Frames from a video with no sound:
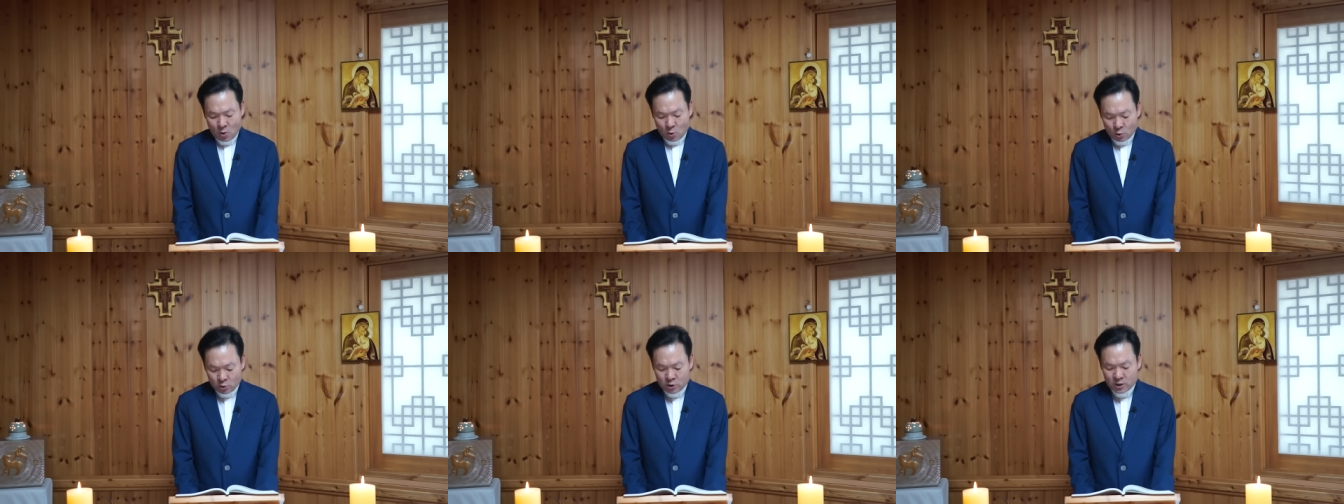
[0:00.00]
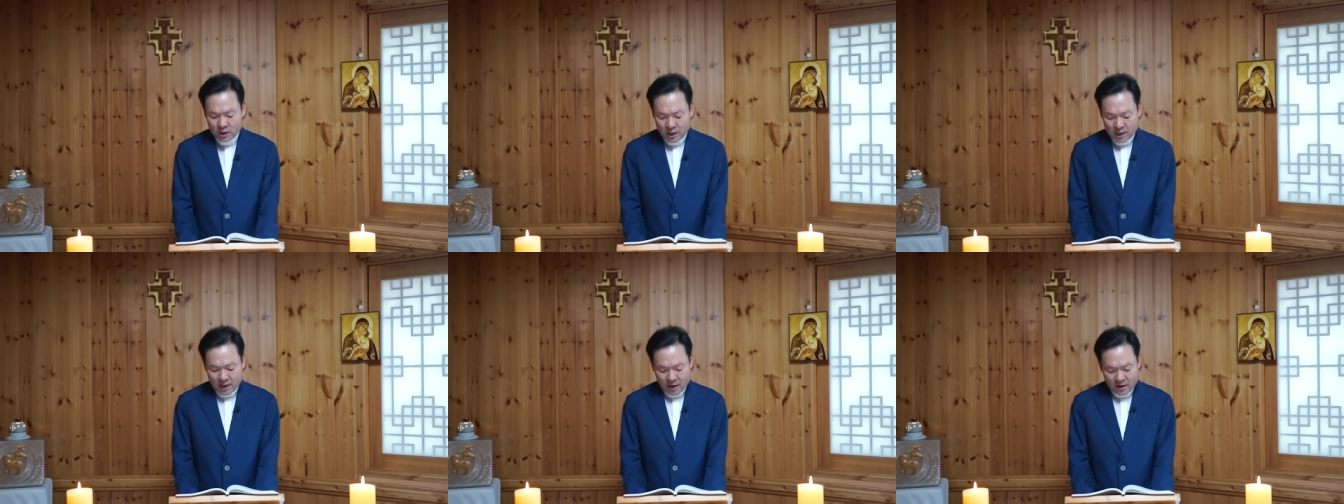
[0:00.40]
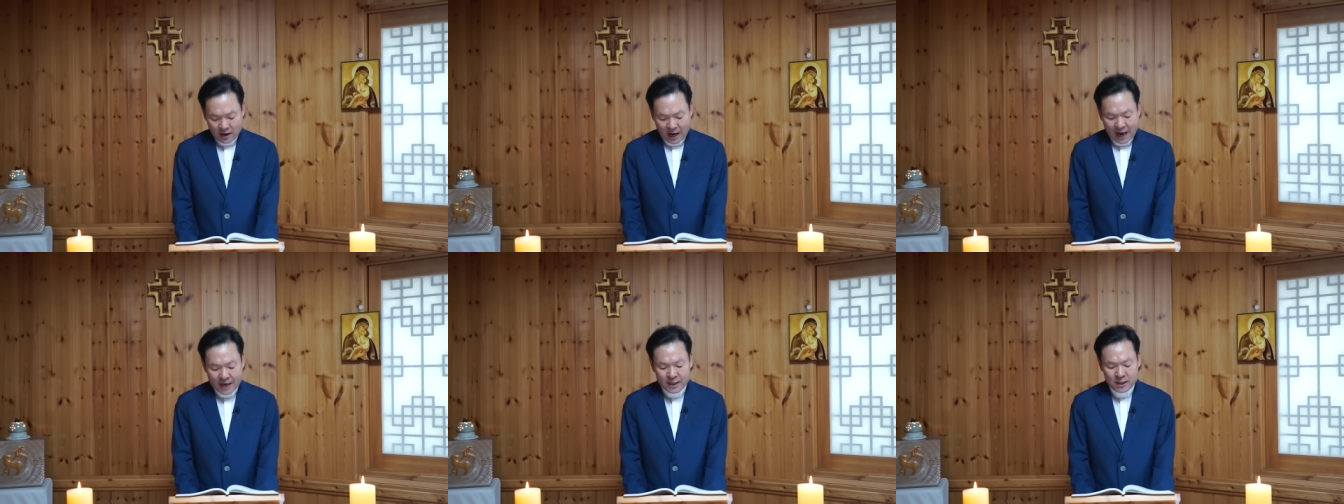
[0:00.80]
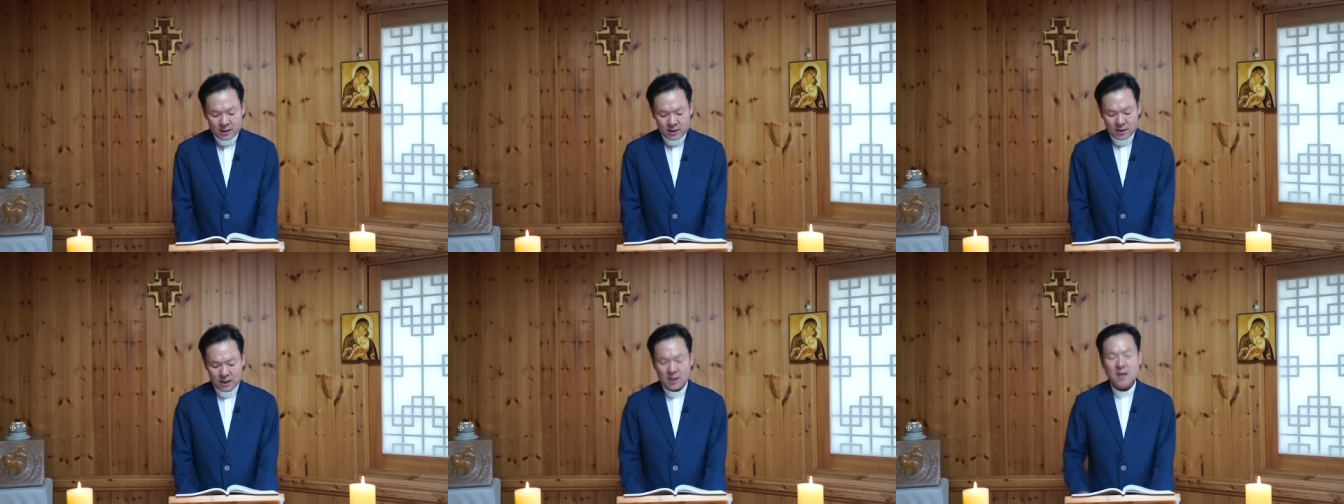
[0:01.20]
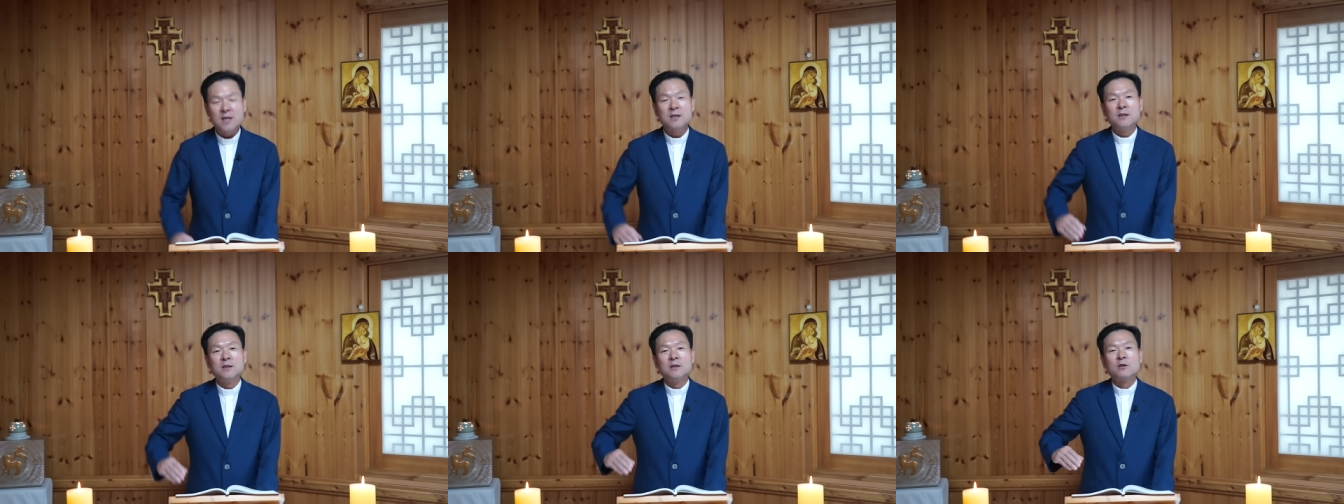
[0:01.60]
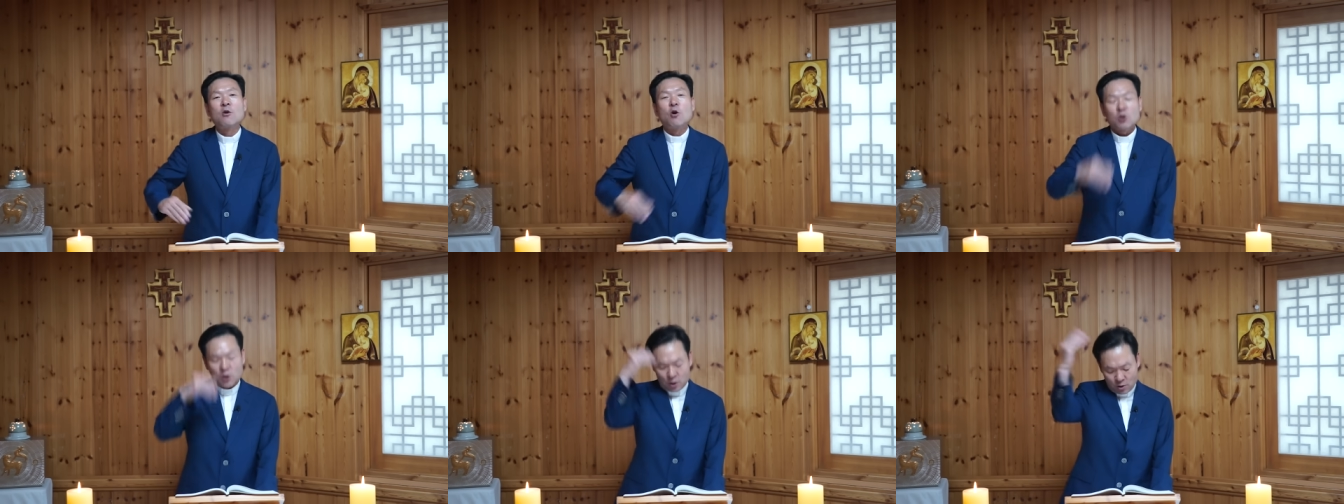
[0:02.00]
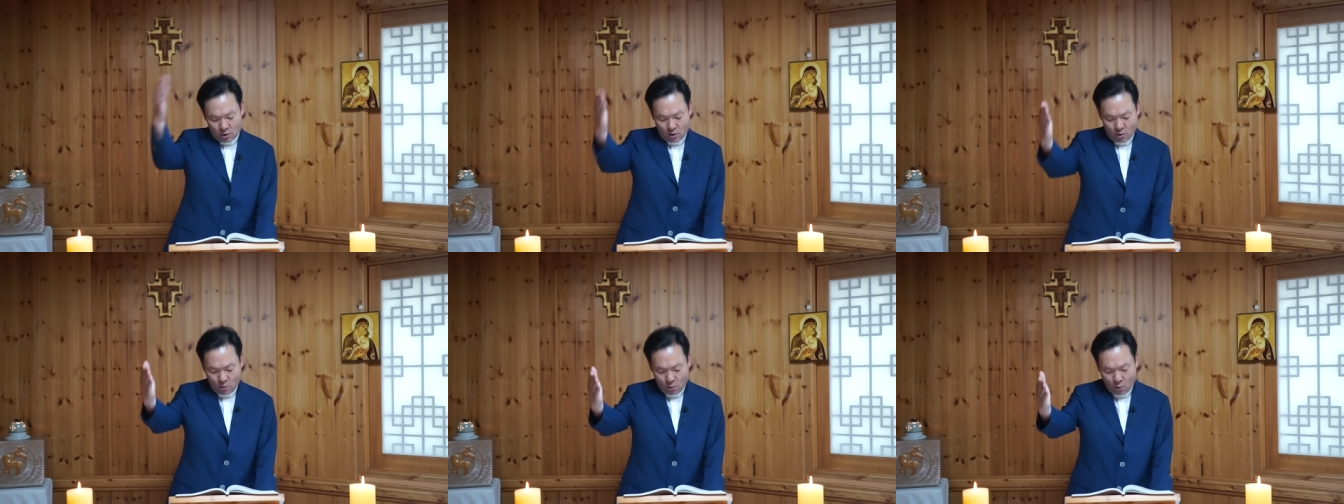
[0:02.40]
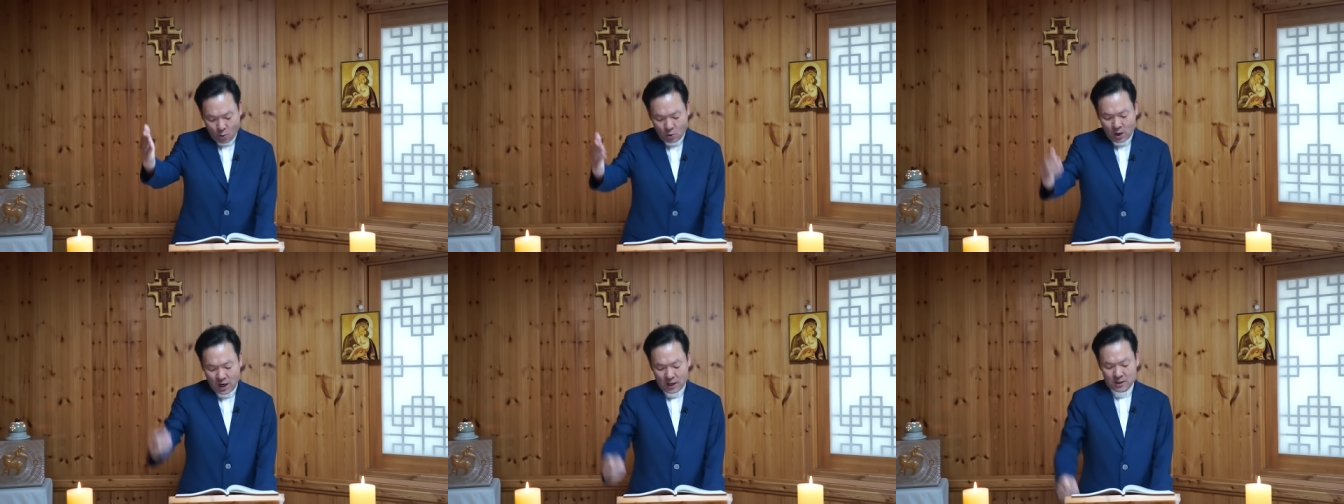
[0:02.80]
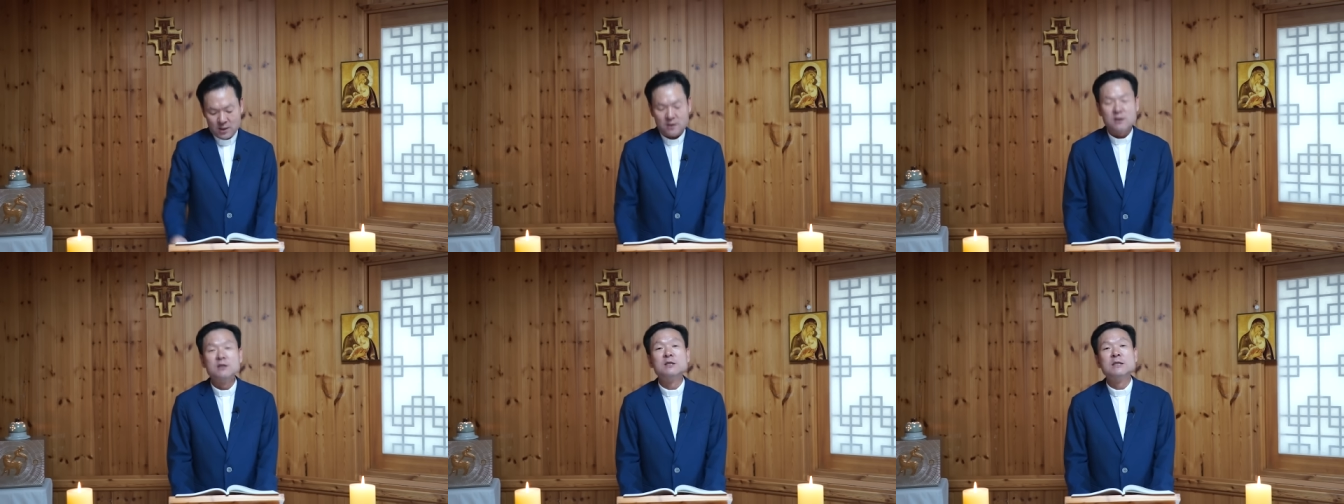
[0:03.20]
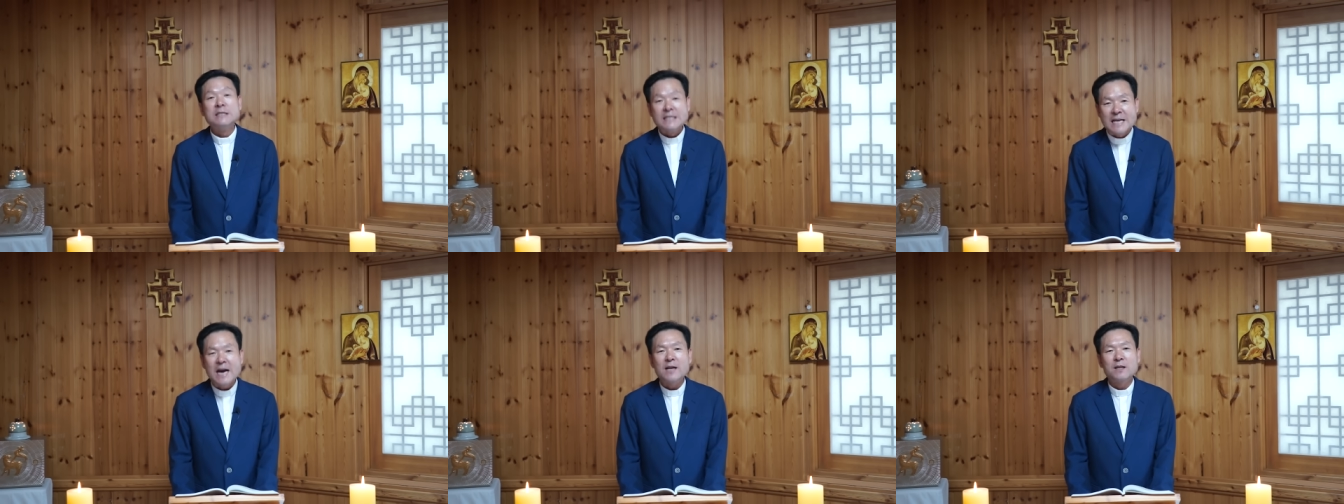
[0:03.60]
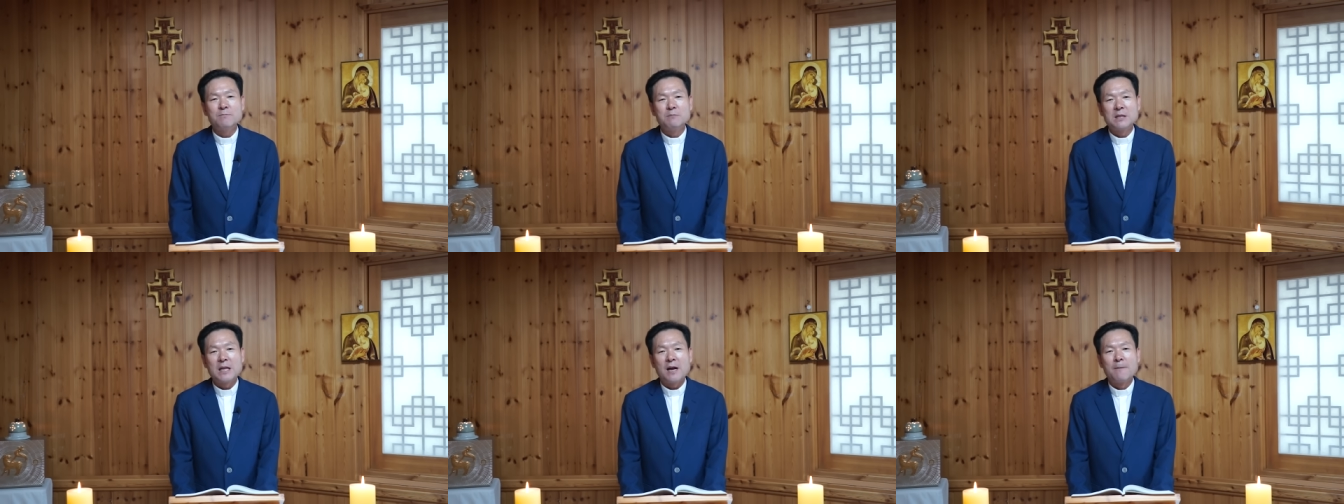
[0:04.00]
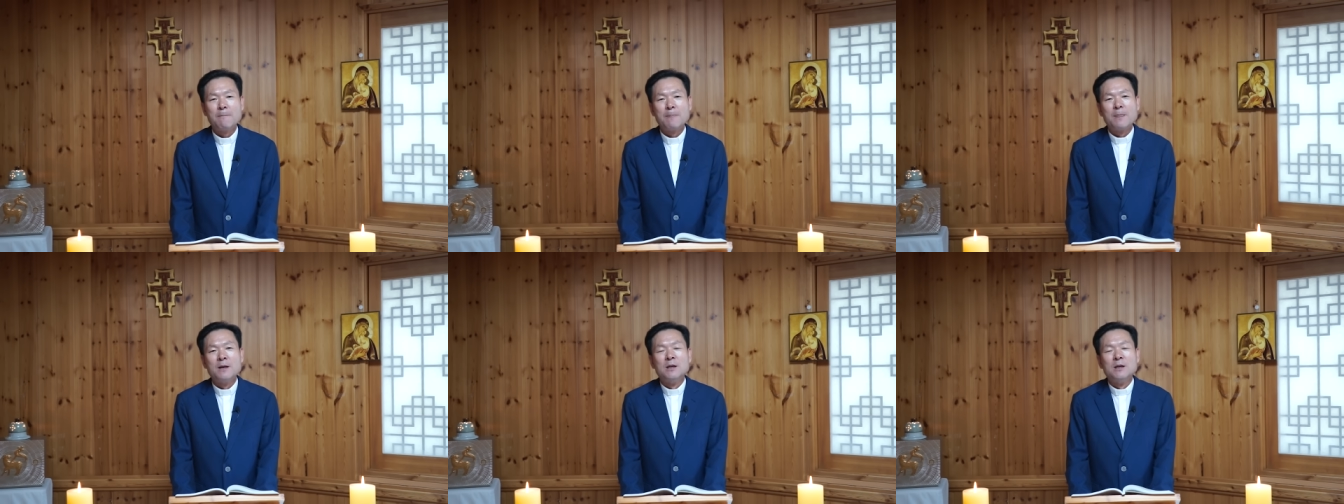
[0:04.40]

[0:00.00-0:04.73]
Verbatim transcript: 오늘 듣게 되는 강의는 시간을 거슬러 올라가서 듣는 이야기입니다.